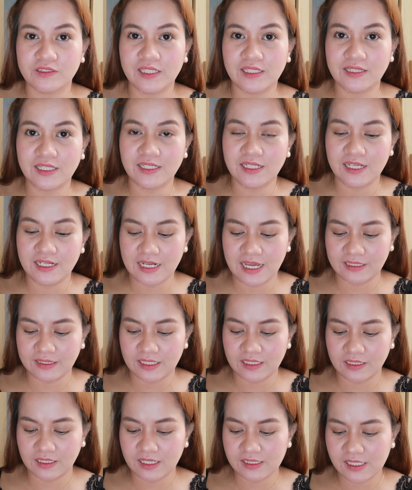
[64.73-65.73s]
titingnan
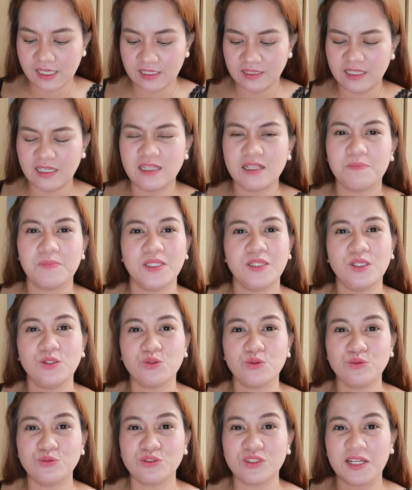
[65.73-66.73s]
natin. Kasi hindi naman
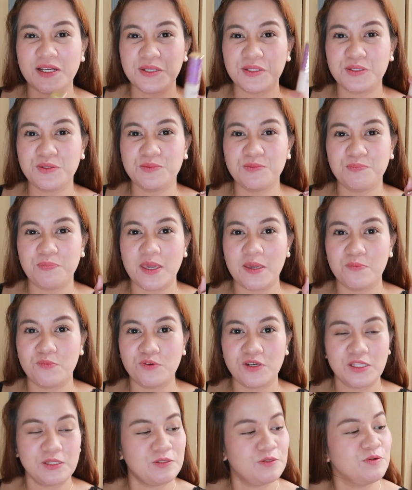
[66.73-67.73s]
itong Tarte yung
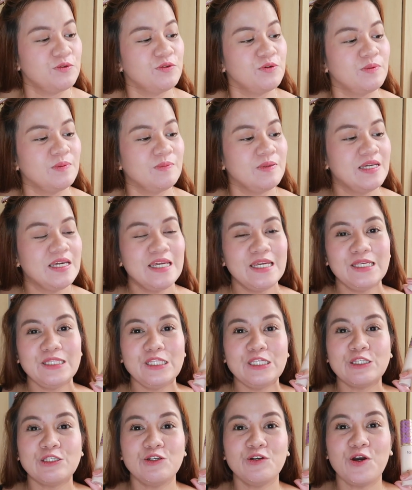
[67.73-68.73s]
favorite kong,
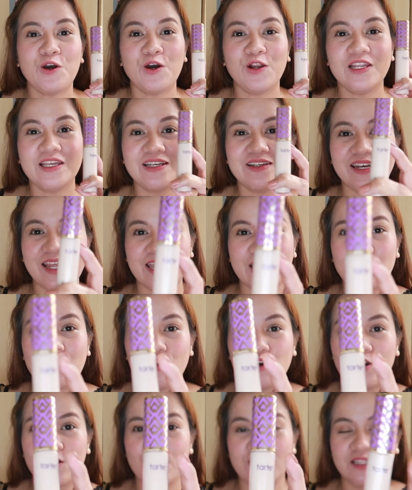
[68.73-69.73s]
hindi ito yung Holy Grail
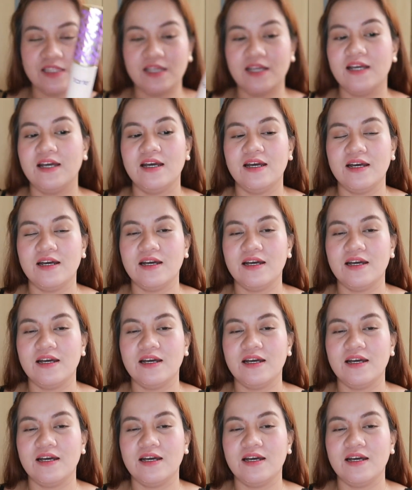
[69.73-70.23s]
ko na